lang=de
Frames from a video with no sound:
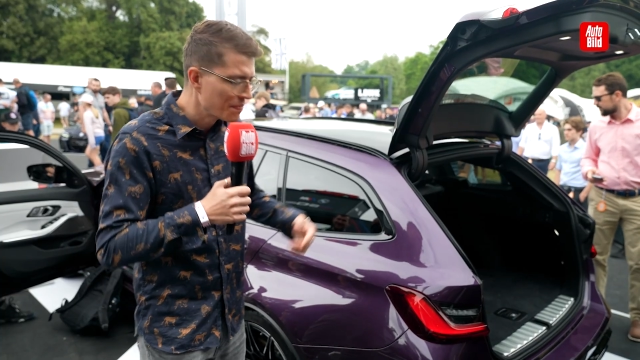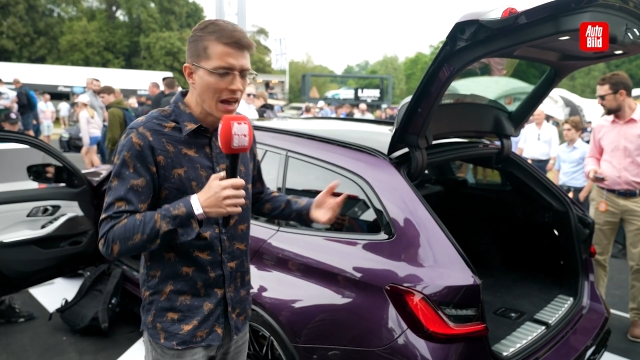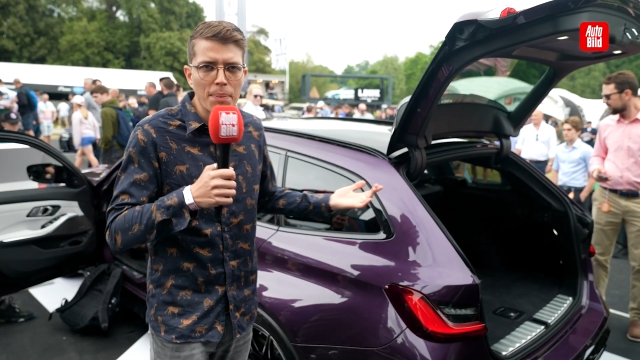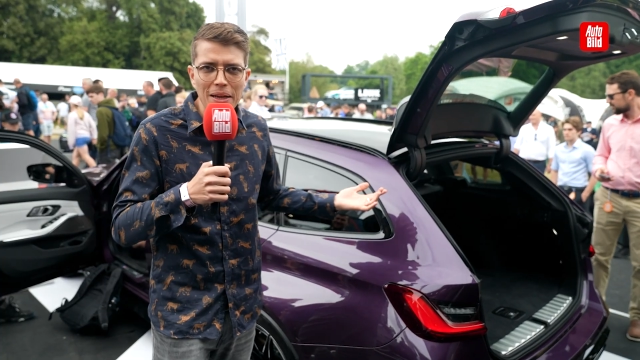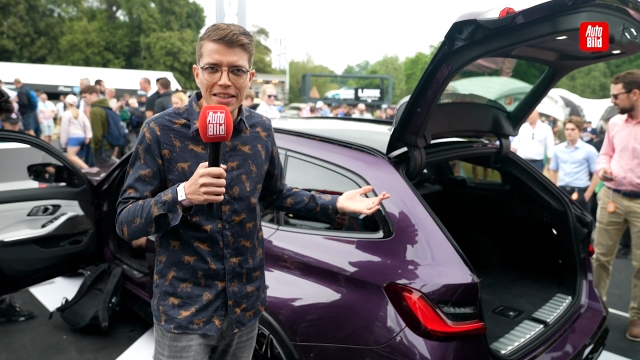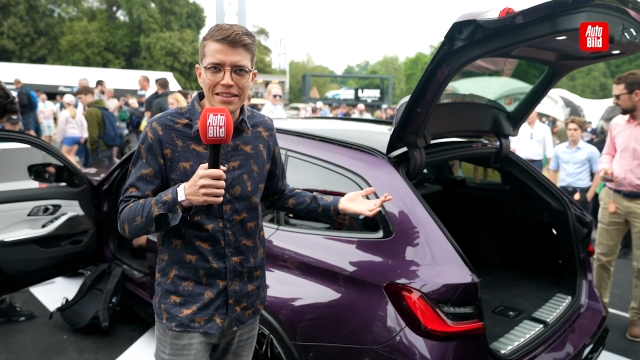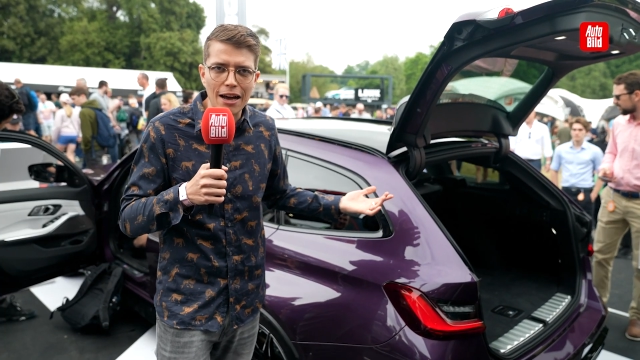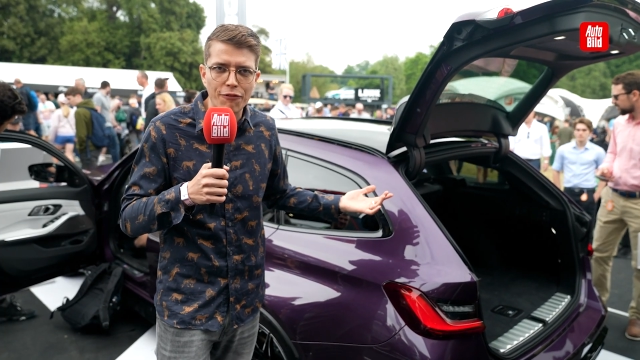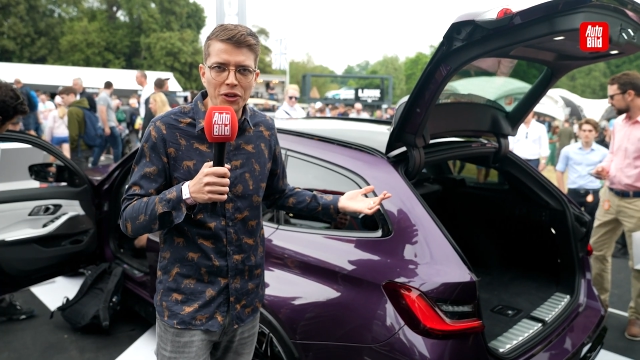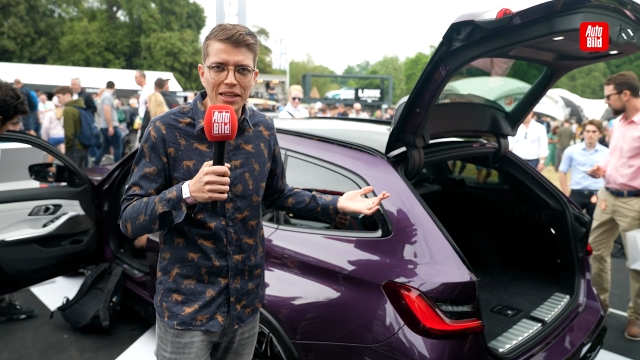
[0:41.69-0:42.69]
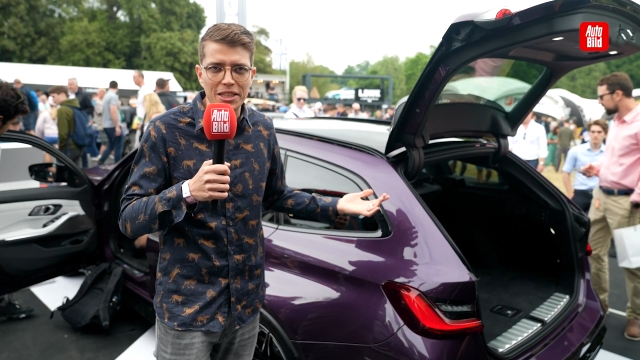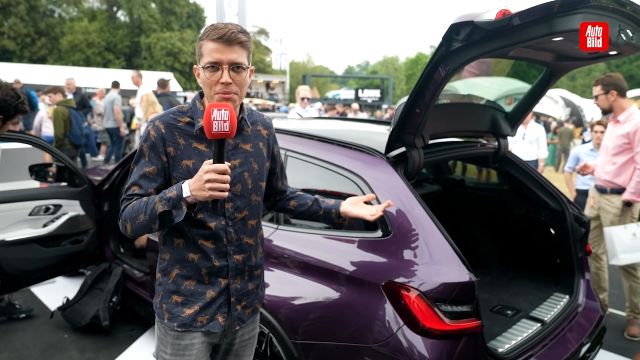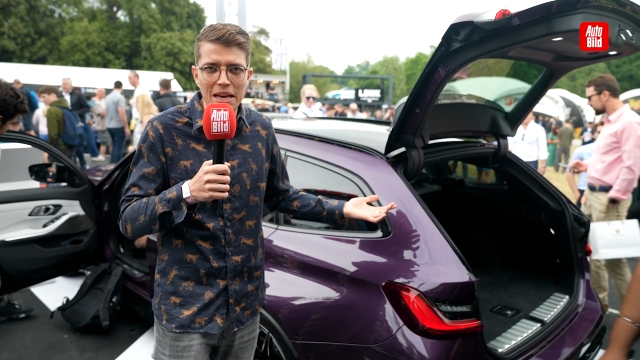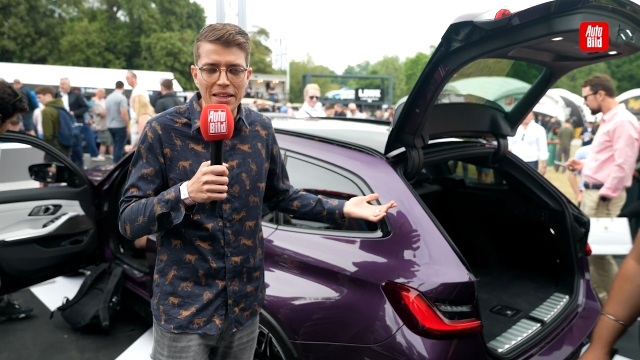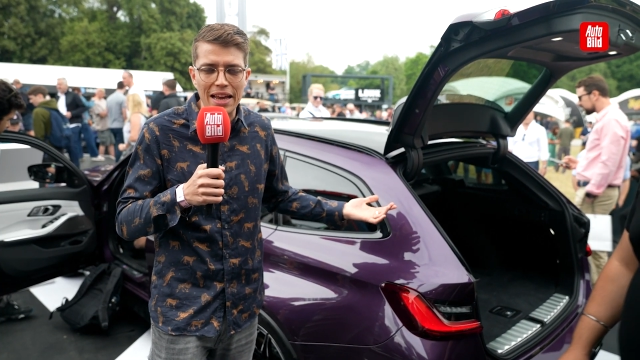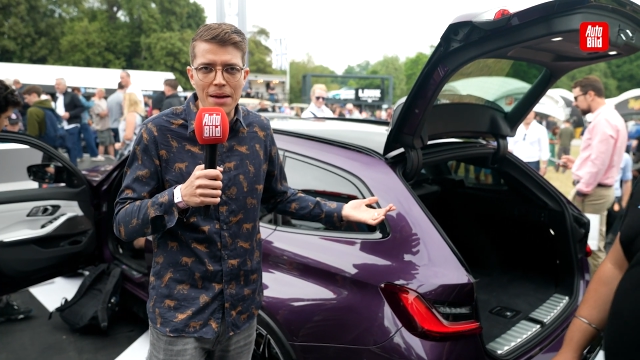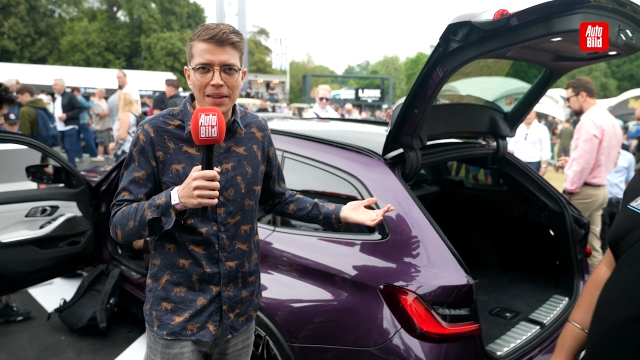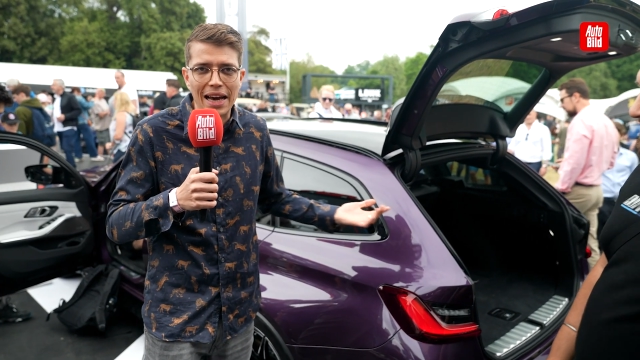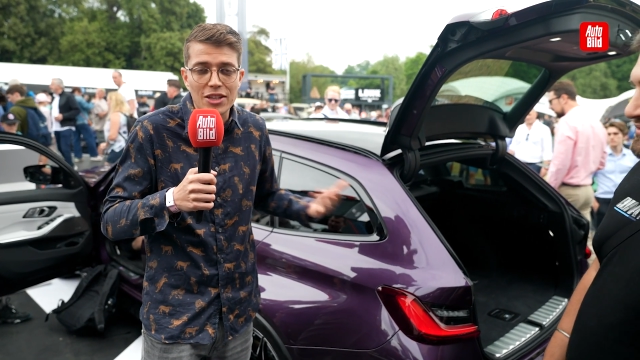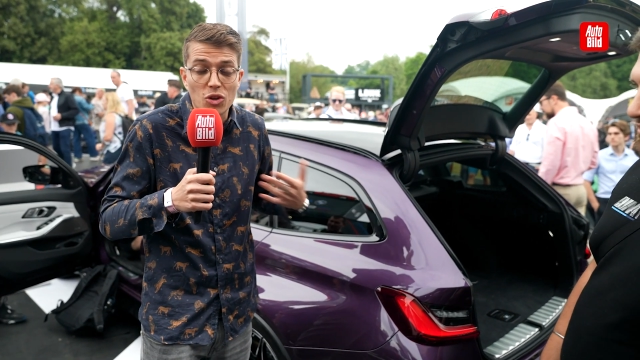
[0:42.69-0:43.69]
Abgesehen davon, dass ich mir den
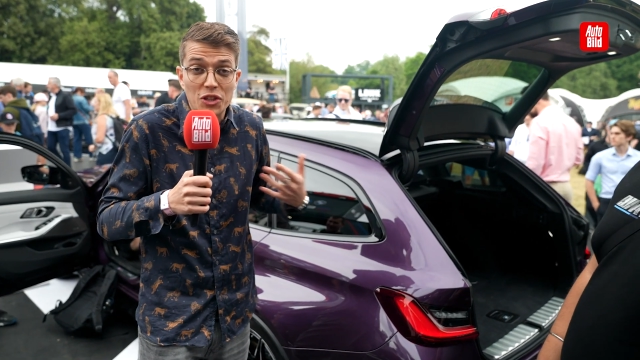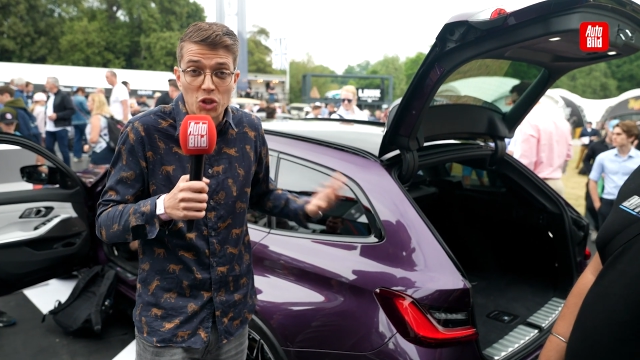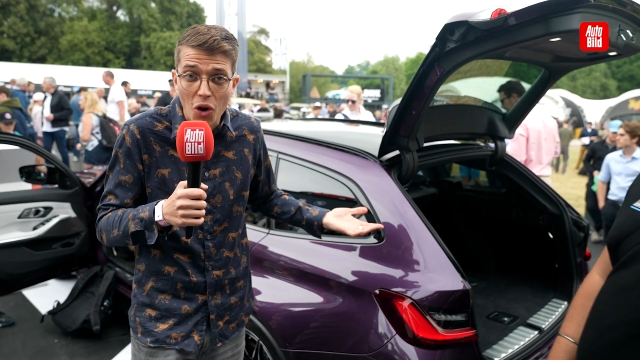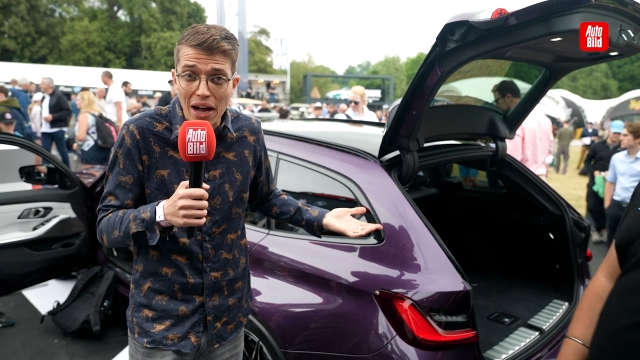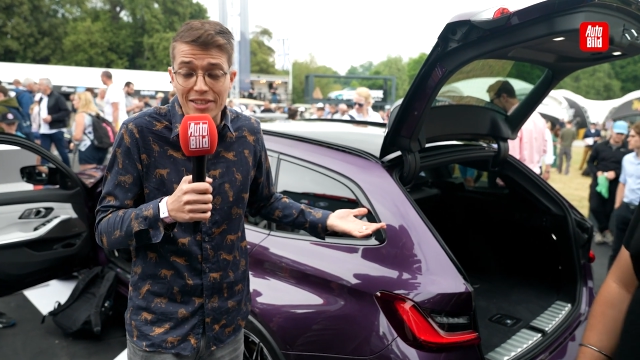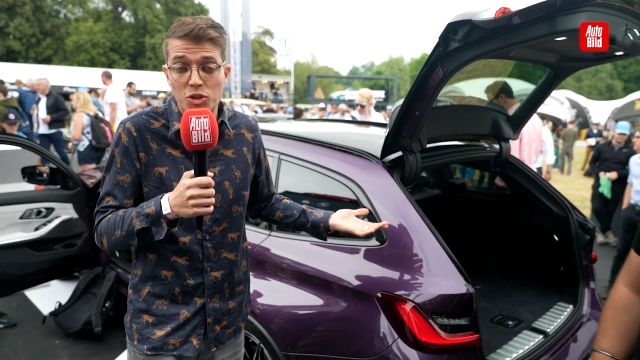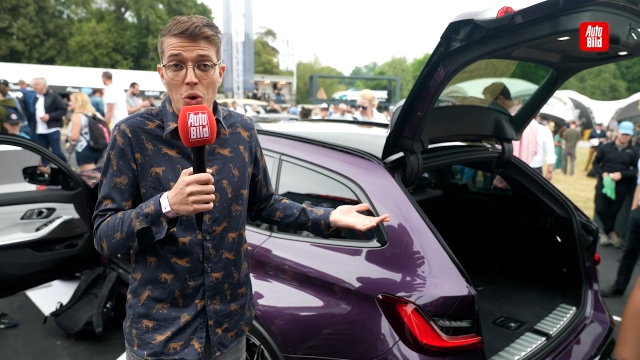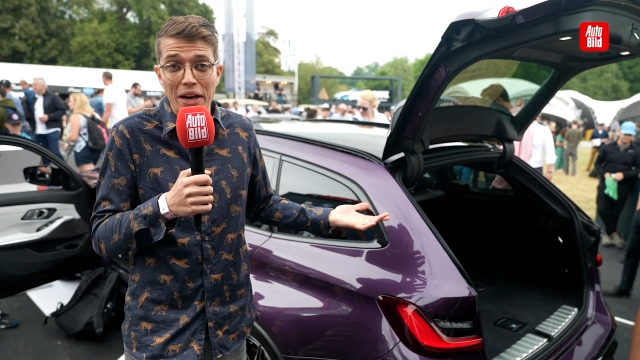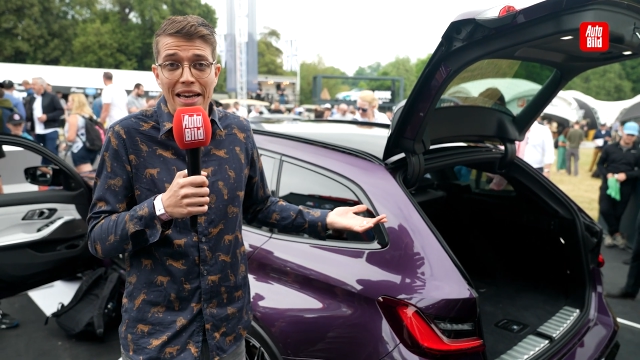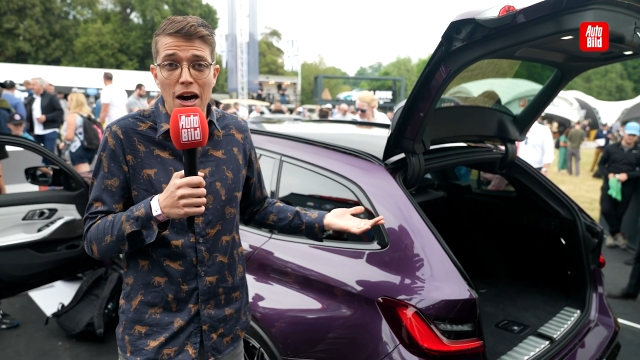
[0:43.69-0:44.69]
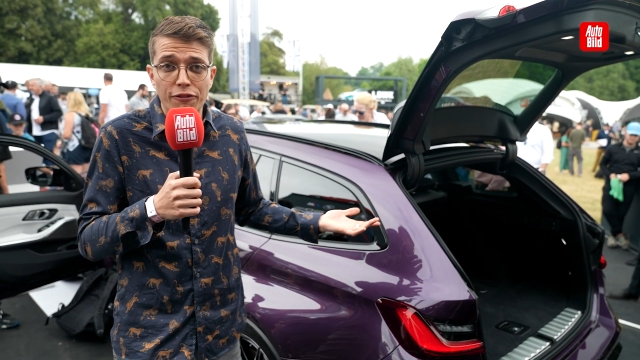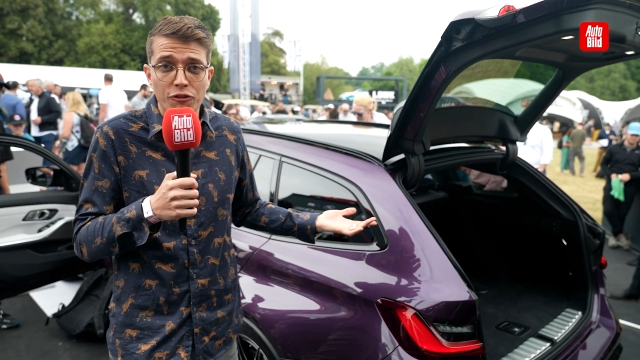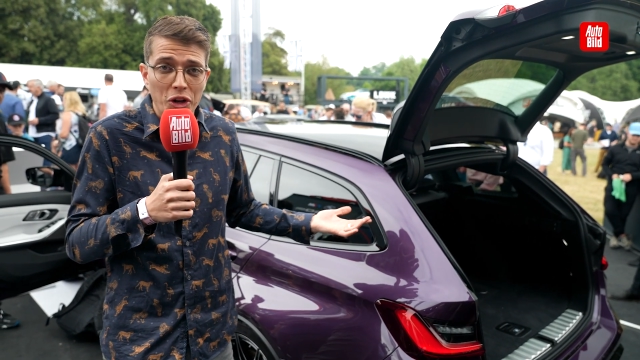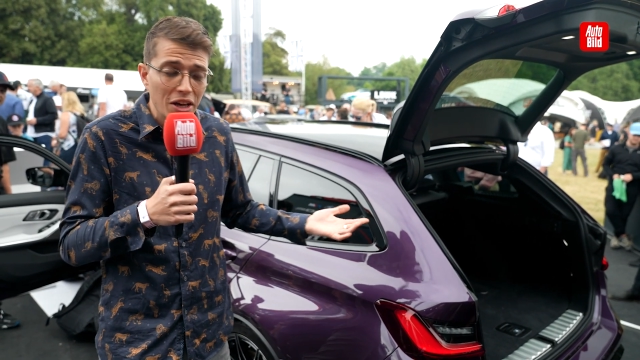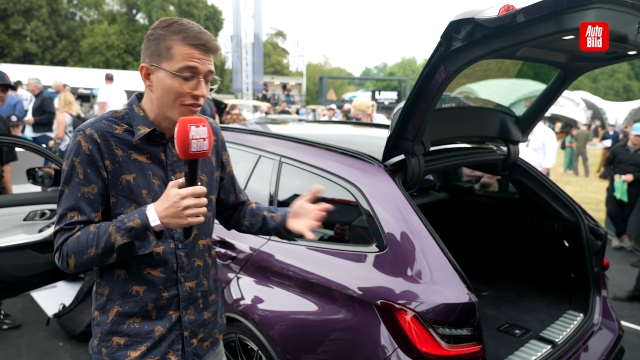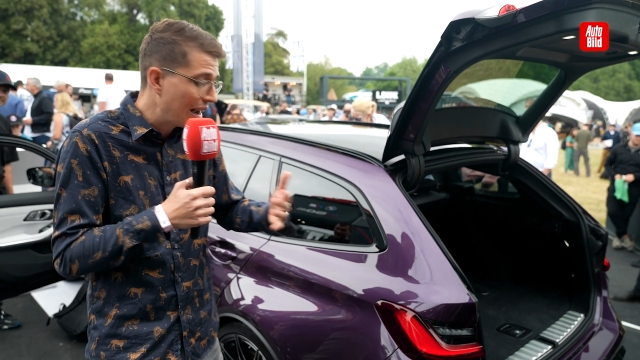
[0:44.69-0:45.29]
M3 sowieso als Touring kaufen würde,